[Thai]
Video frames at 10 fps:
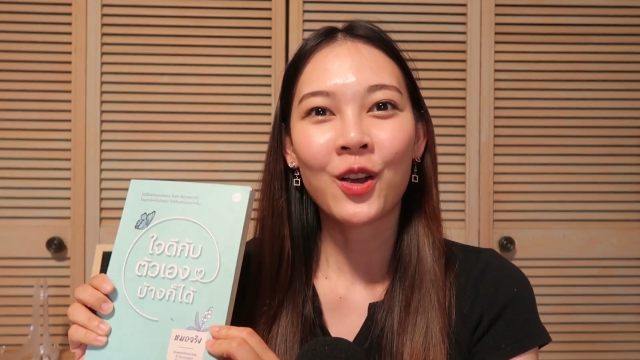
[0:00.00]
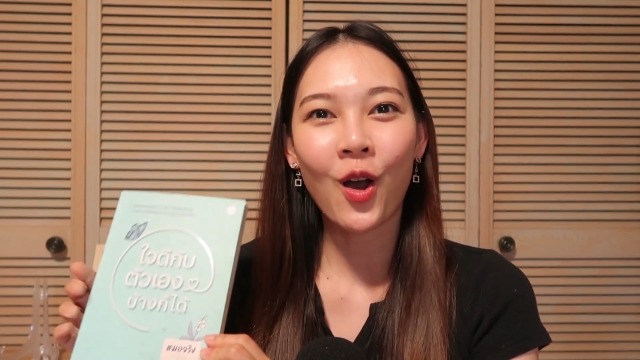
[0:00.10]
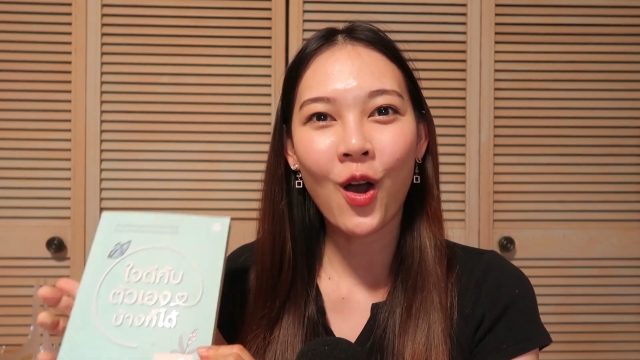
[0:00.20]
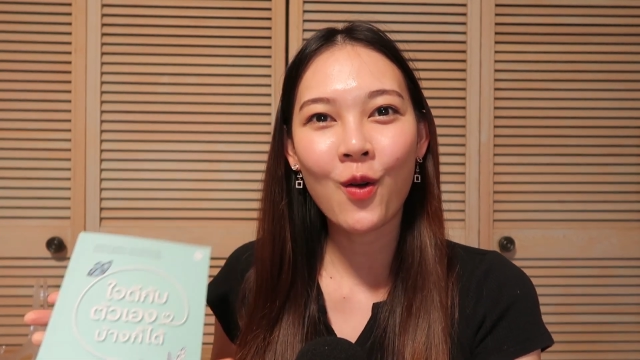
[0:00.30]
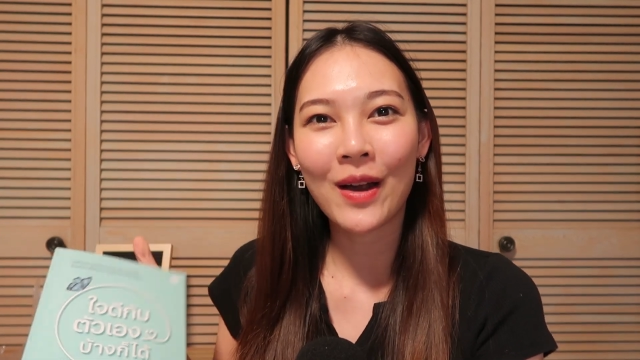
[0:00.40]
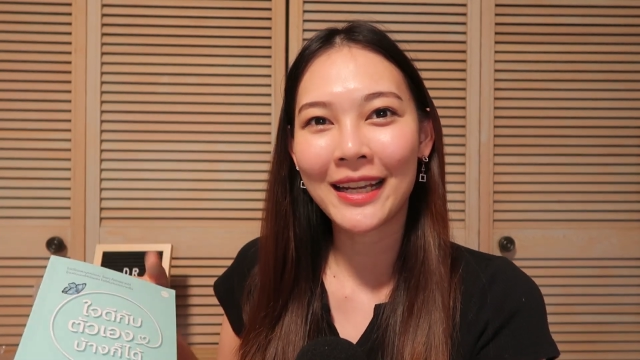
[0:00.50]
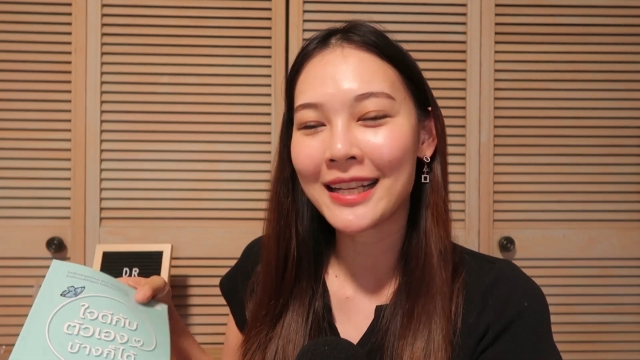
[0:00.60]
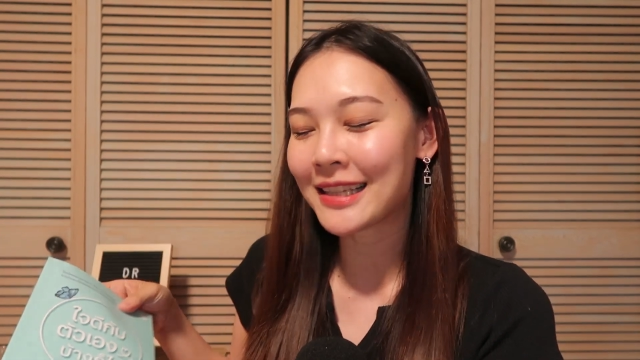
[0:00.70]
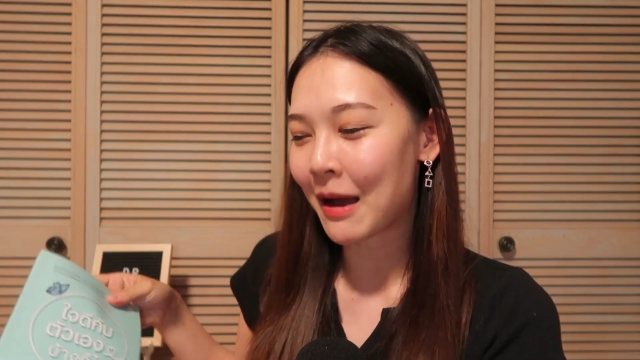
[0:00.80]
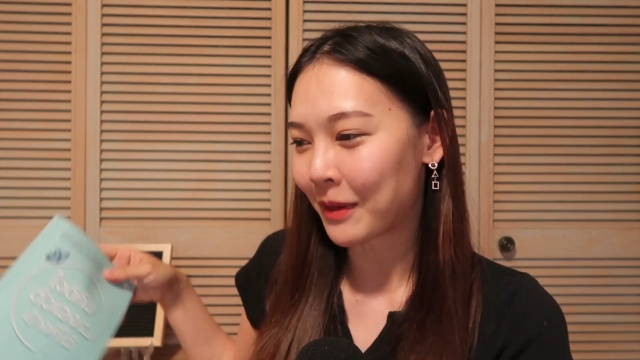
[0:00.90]
ก็วัน
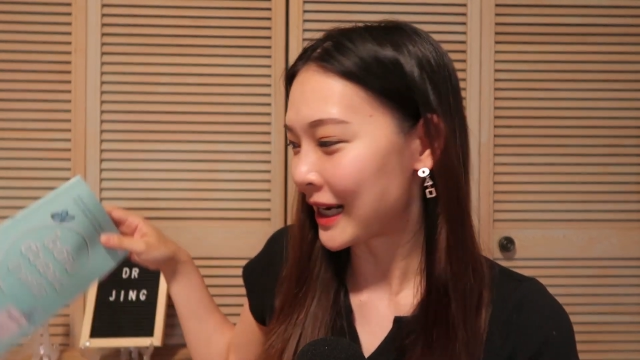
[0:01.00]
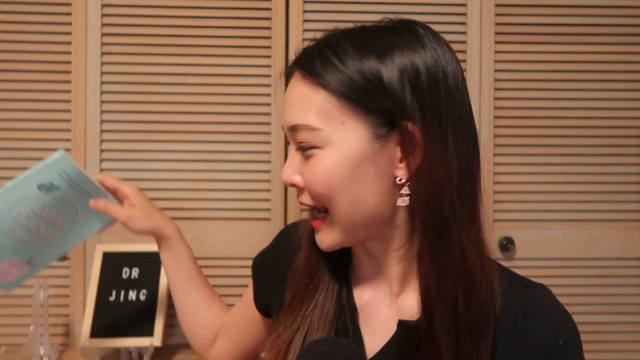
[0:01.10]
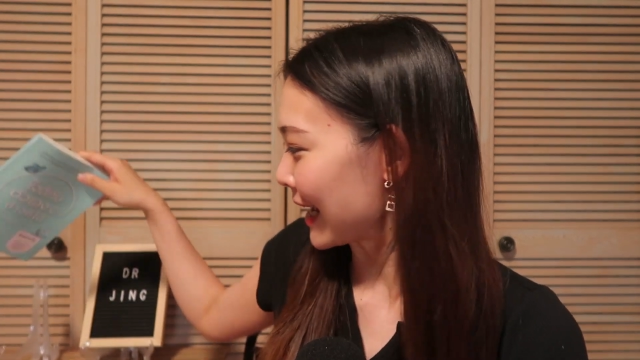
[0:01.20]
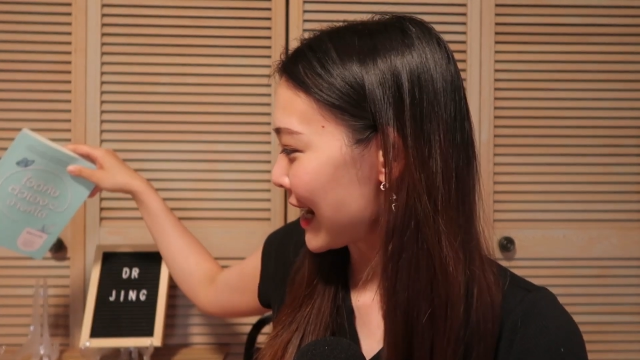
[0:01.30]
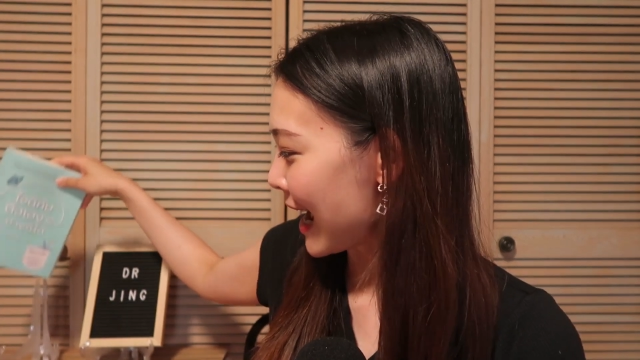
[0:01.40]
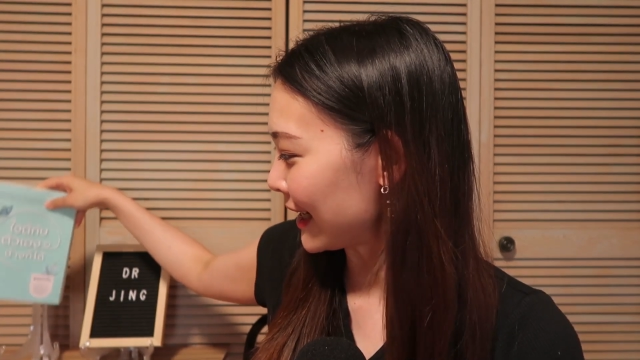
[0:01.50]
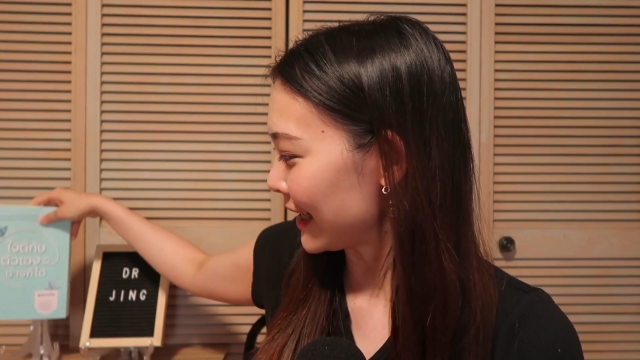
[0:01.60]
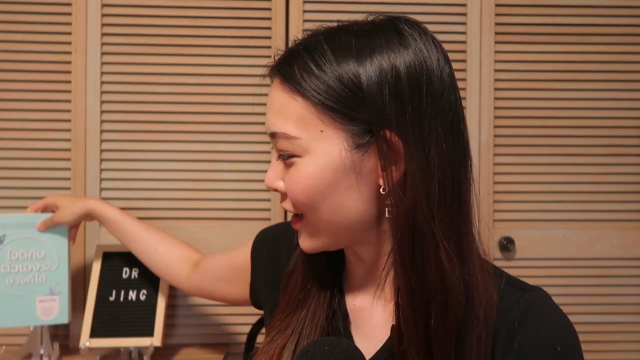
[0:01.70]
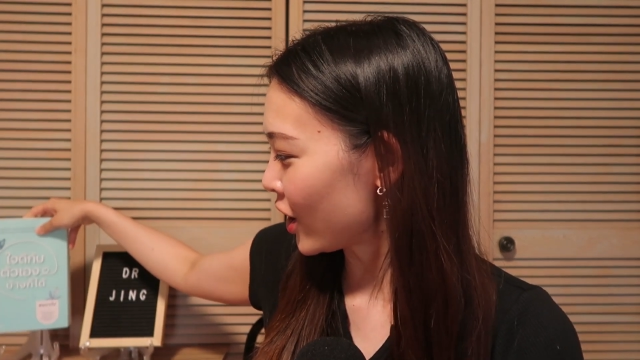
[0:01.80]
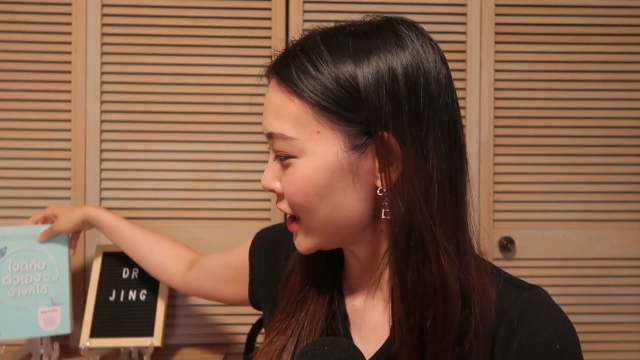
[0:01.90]
ที่3 กรกฎาคม
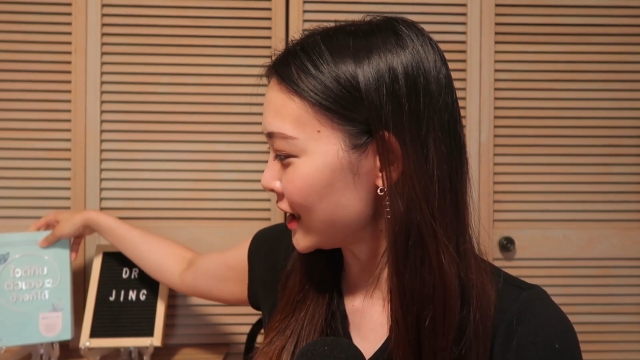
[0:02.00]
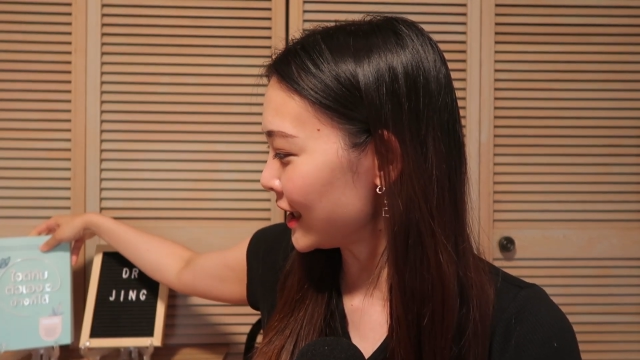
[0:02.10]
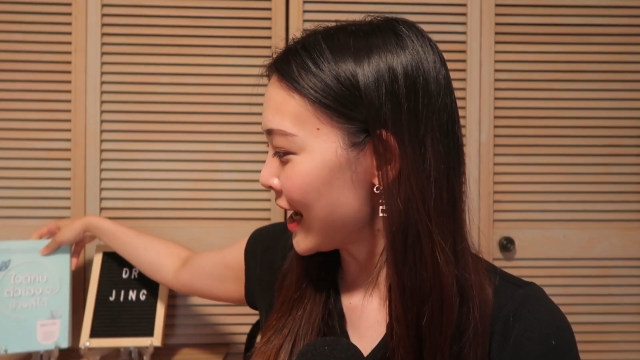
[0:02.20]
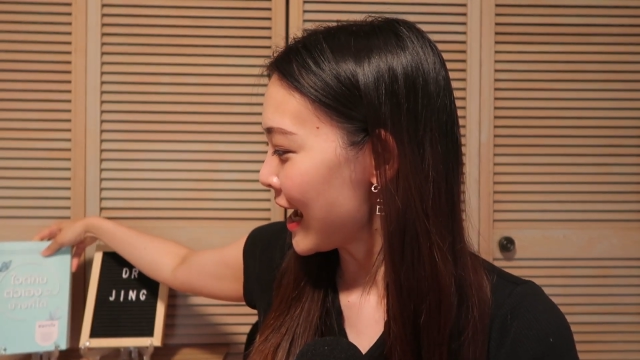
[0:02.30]
นี้ก็คือ